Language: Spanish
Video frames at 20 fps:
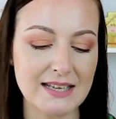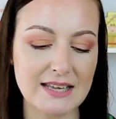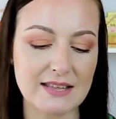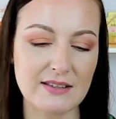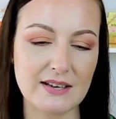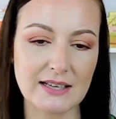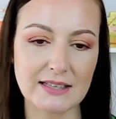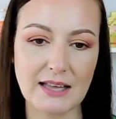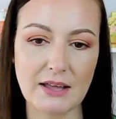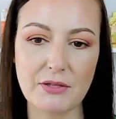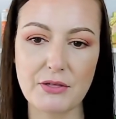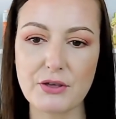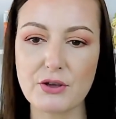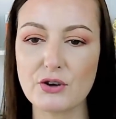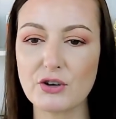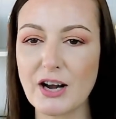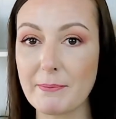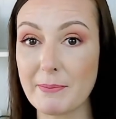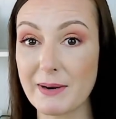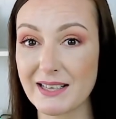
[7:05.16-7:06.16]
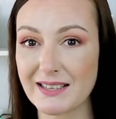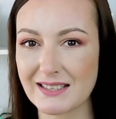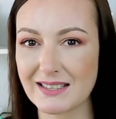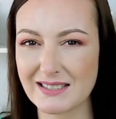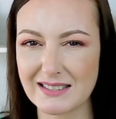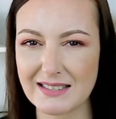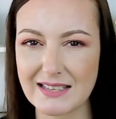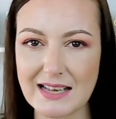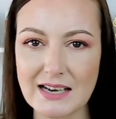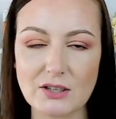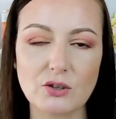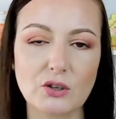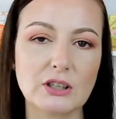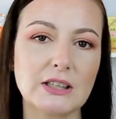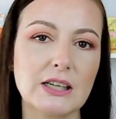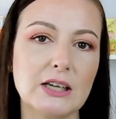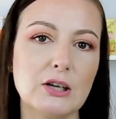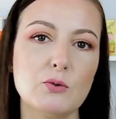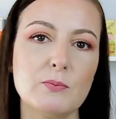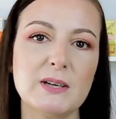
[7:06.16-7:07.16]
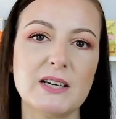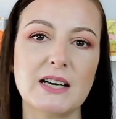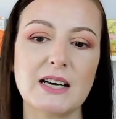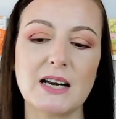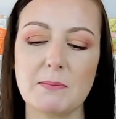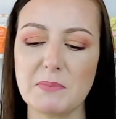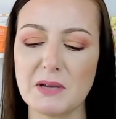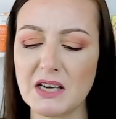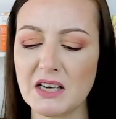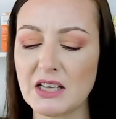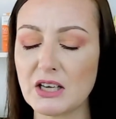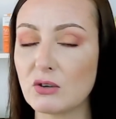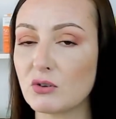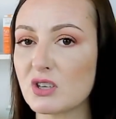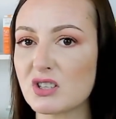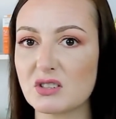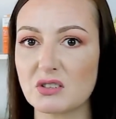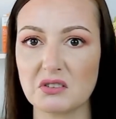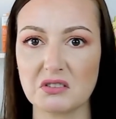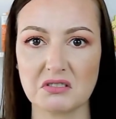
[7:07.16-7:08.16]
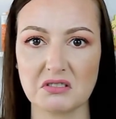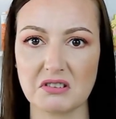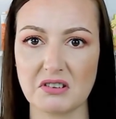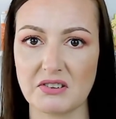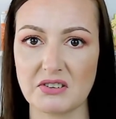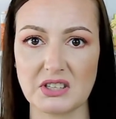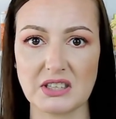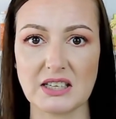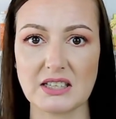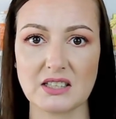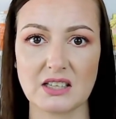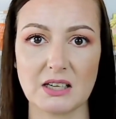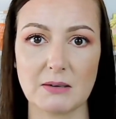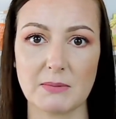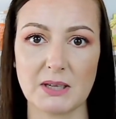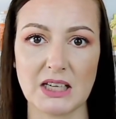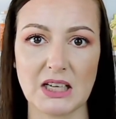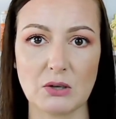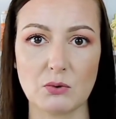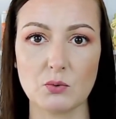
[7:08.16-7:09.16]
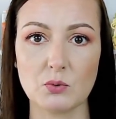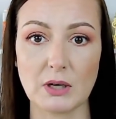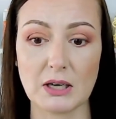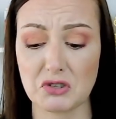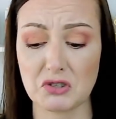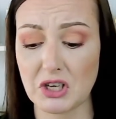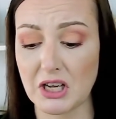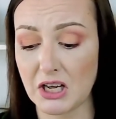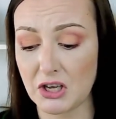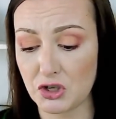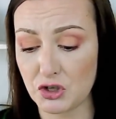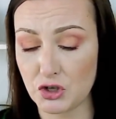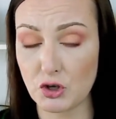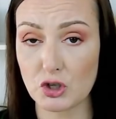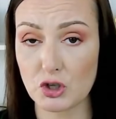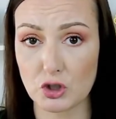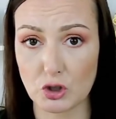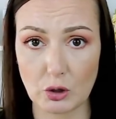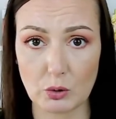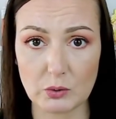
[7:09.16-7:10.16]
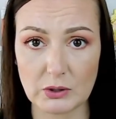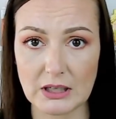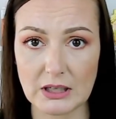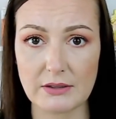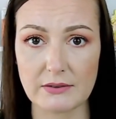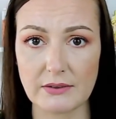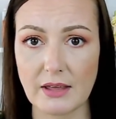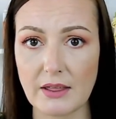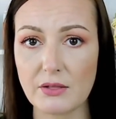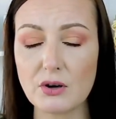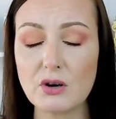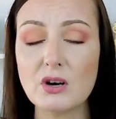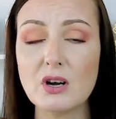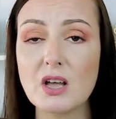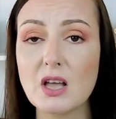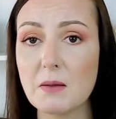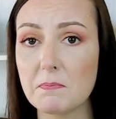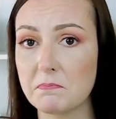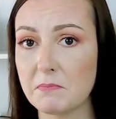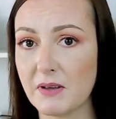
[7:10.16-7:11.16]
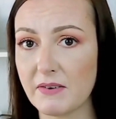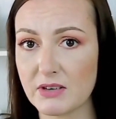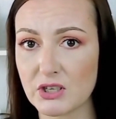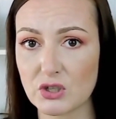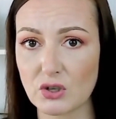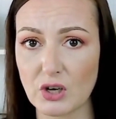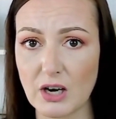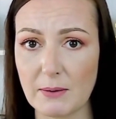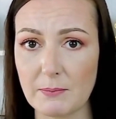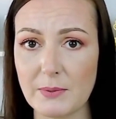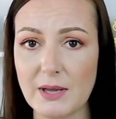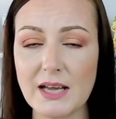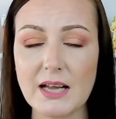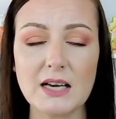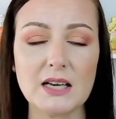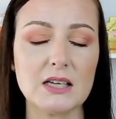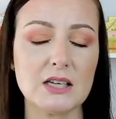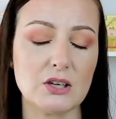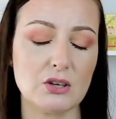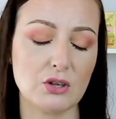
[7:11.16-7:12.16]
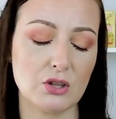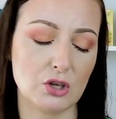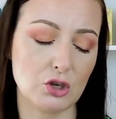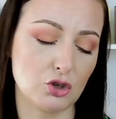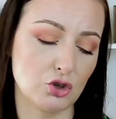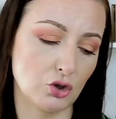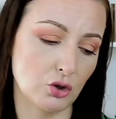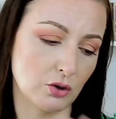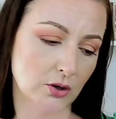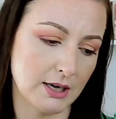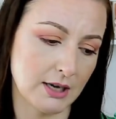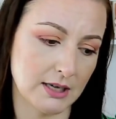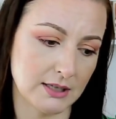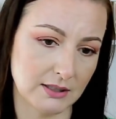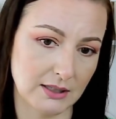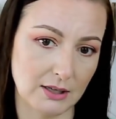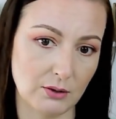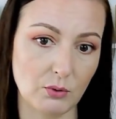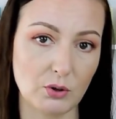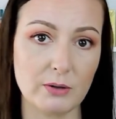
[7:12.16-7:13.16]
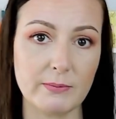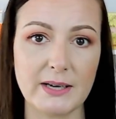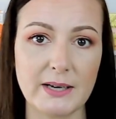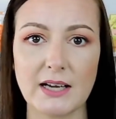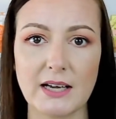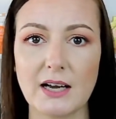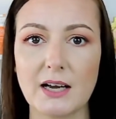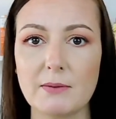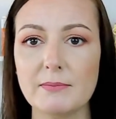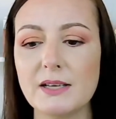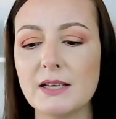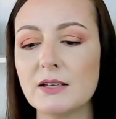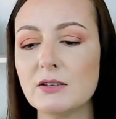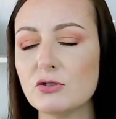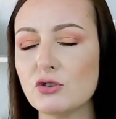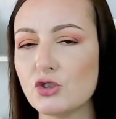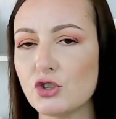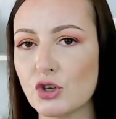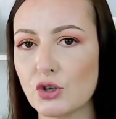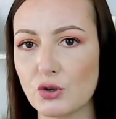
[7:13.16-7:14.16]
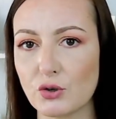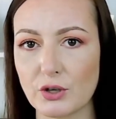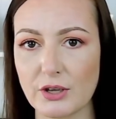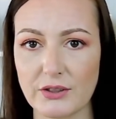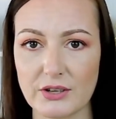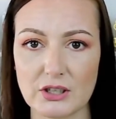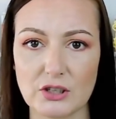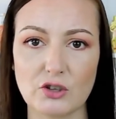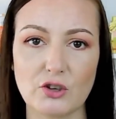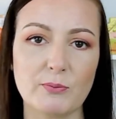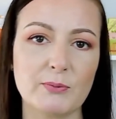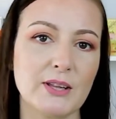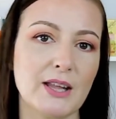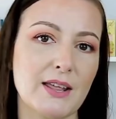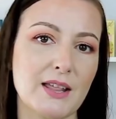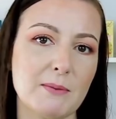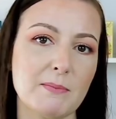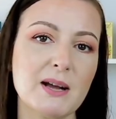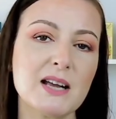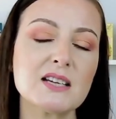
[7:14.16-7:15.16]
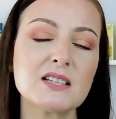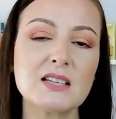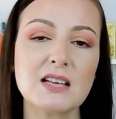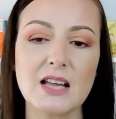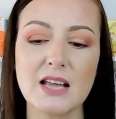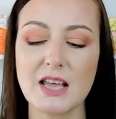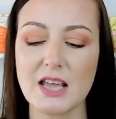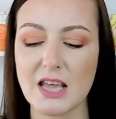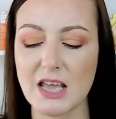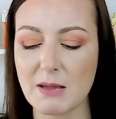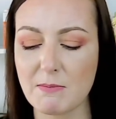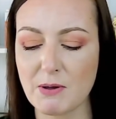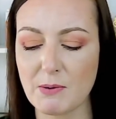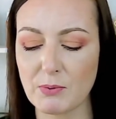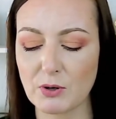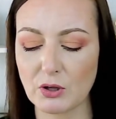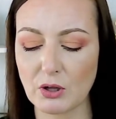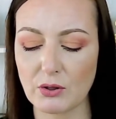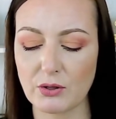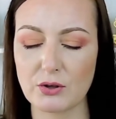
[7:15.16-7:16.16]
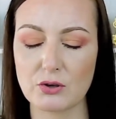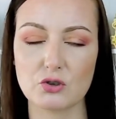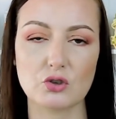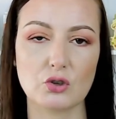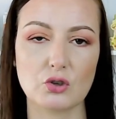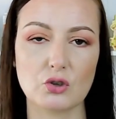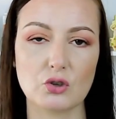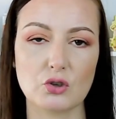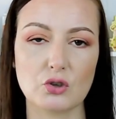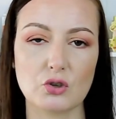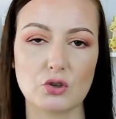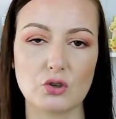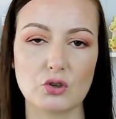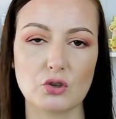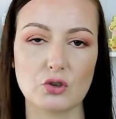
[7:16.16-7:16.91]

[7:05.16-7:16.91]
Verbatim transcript: hidratación, aparte es cierto que te ilumina la piel y con esto no necesitas crema ninguna. O sea, yo esto lo he utilizado, me he visto la piel y yo he dicho, hasta luego Mari Carmen, yo no necesito nada más y mi protección solar